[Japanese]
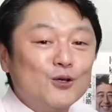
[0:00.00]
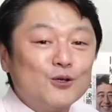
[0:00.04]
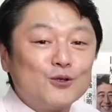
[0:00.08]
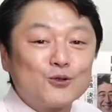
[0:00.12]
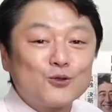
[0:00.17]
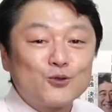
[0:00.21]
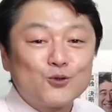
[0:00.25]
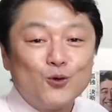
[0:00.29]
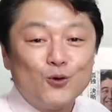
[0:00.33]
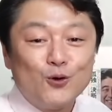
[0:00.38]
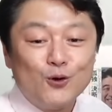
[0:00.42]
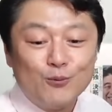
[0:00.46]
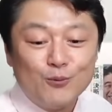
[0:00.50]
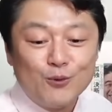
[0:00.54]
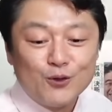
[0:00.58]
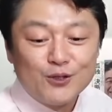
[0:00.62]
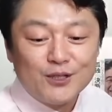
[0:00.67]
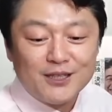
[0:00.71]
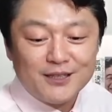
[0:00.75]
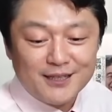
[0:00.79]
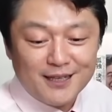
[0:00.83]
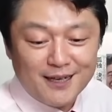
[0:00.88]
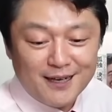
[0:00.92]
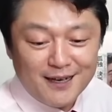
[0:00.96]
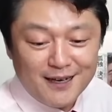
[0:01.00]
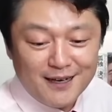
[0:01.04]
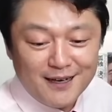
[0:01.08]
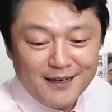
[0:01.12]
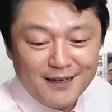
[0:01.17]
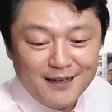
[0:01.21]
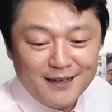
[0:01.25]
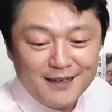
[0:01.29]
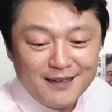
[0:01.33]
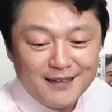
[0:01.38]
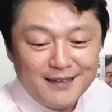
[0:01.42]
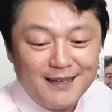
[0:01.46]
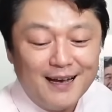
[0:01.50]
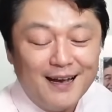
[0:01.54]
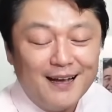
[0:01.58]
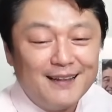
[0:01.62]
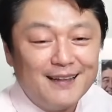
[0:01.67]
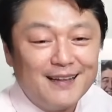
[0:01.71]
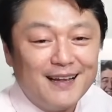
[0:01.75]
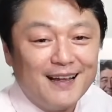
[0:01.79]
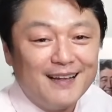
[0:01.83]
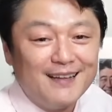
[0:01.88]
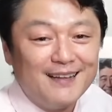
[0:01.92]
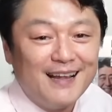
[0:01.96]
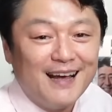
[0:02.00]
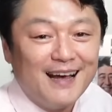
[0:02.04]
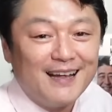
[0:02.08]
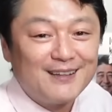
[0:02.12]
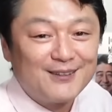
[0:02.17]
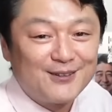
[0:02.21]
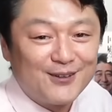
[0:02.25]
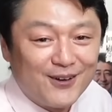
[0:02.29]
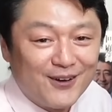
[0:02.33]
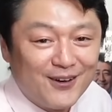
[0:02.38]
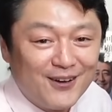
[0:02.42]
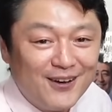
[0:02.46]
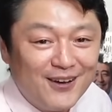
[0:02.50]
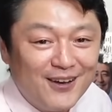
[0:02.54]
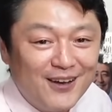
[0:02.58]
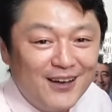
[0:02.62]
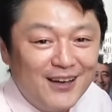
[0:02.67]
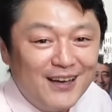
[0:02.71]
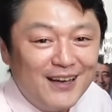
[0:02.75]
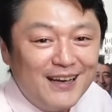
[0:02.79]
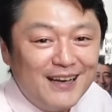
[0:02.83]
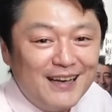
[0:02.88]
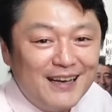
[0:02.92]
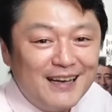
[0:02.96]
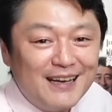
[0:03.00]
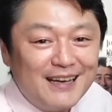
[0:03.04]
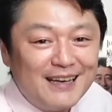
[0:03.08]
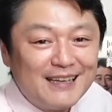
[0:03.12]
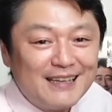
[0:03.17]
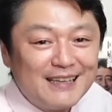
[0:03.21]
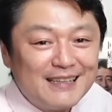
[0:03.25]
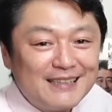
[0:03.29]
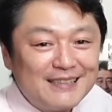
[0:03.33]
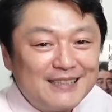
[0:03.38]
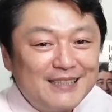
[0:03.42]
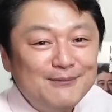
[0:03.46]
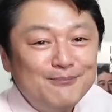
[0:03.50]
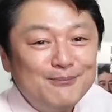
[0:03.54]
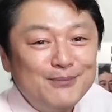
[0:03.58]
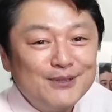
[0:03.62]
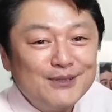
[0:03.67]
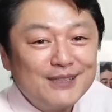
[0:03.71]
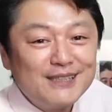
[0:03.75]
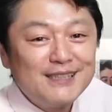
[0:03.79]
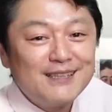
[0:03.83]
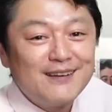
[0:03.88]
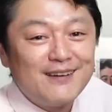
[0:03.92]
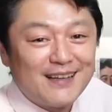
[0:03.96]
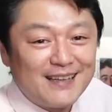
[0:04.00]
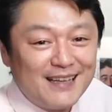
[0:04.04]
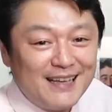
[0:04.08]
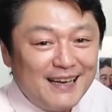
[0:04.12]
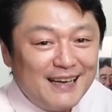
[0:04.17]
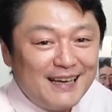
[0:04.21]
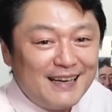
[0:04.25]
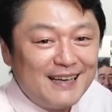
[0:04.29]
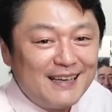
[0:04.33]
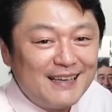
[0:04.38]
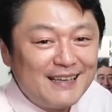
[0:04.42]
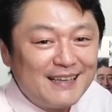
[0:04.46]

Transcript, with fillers: そう思っていたら、な、な、なんと。新聞記者はね、